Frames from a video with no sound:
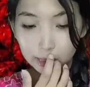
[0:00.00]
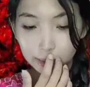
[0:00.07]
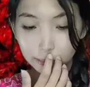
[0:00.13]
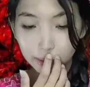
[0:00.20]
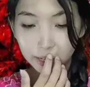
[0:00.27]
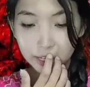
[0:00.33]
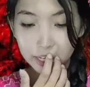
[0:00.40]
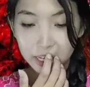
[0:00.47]

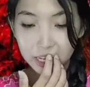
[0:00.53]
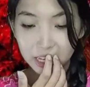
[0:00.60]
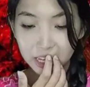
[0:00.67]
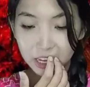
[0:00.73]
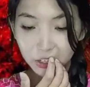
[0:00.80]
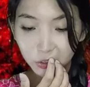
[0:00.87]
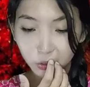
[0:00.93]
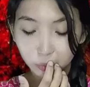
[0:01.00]
Temani
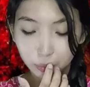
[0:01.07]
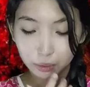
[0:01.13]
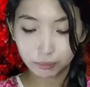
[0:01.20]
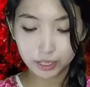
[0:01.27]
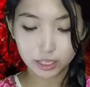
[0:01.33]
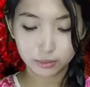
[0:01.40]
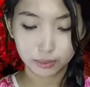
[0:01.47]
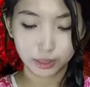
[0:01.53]
ia untuk
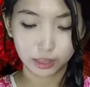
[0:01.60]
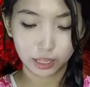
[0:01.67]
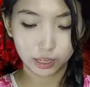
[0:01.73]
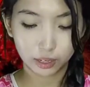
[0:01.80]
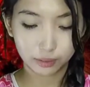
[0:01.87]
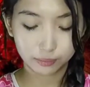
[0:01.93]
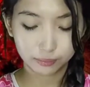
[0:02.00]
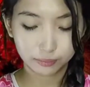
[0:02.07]
bermain
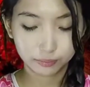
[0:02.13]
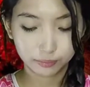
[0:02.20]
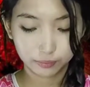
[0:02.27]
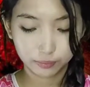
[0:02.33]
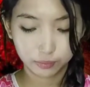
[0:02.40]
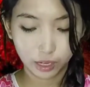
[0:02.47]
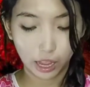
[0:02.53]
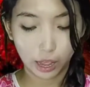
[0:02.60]
sebentar.
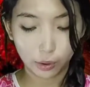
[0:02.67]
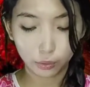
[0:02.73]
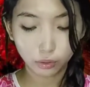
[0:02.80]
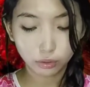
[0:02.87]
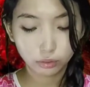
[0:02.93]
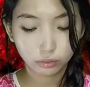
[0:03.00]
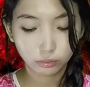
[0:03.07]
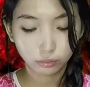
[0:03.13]

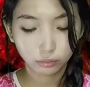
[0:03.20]
How?